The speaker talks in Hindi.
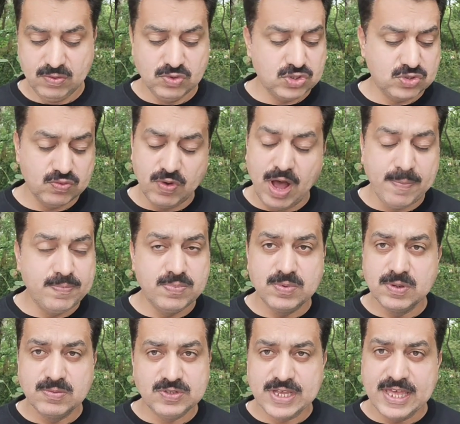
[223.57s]
उस अब
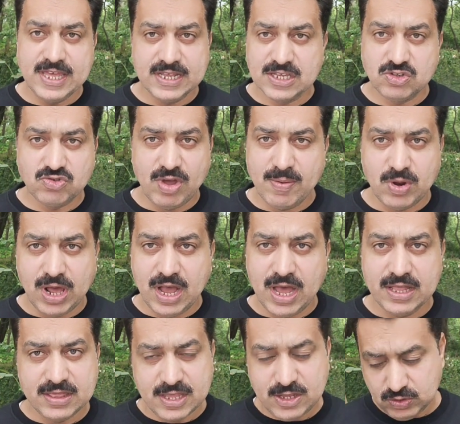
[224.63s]
जहीर की जो है
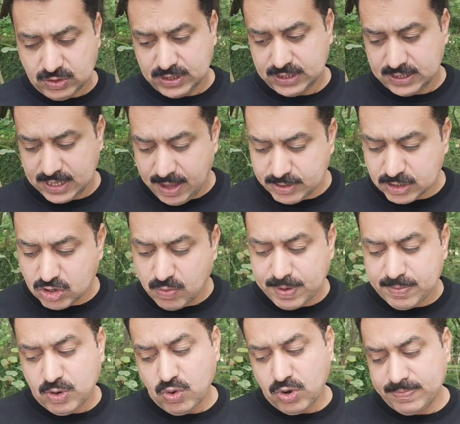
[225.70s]
मुलाकात नहीं हो सकती अब इसके ऊपर
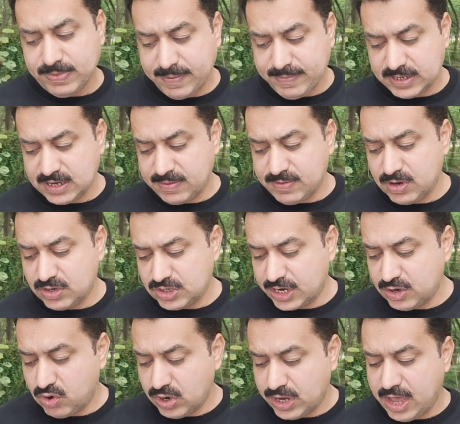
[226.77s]
भी हुक्मनामा
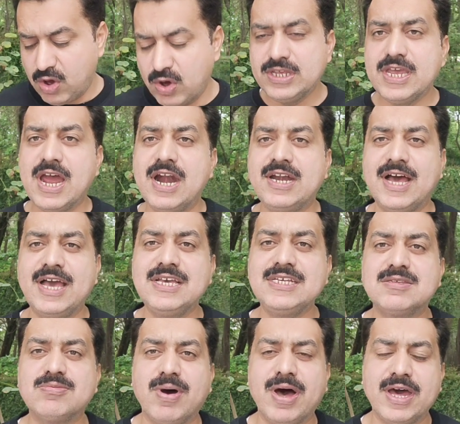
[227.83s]
जारी हो गया और ये
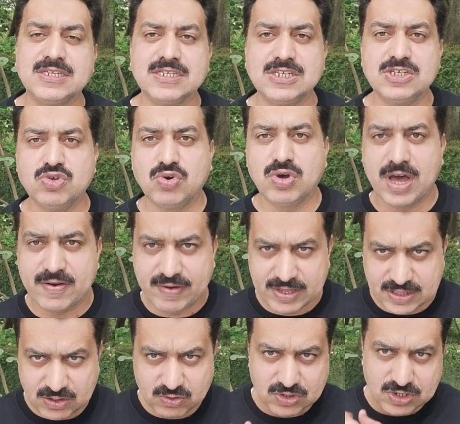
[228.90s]
28 मार्च की जो कार्रवाई
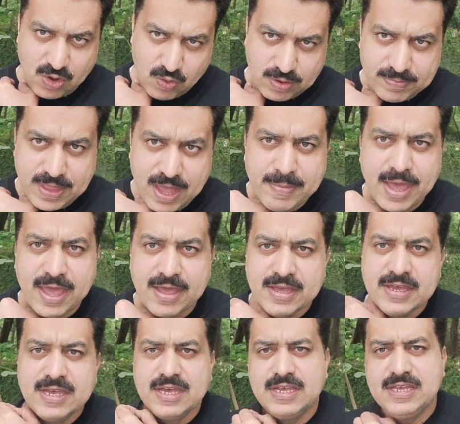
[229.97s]
थी उसका हुक्मनामा है
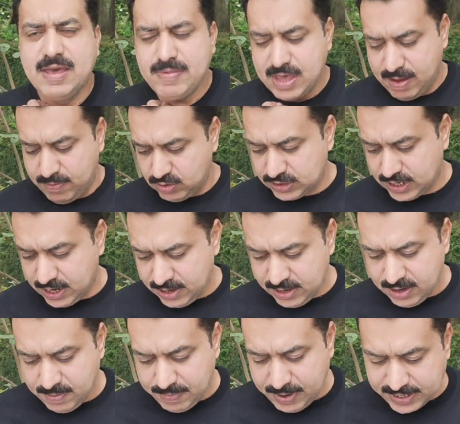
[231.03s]
ये भी आपको ज़रा
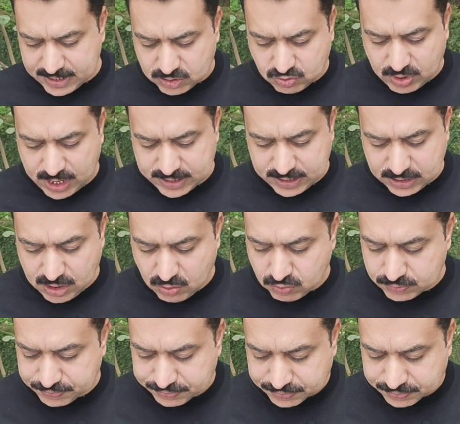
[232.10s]
पढ़ के सुना देता हूँ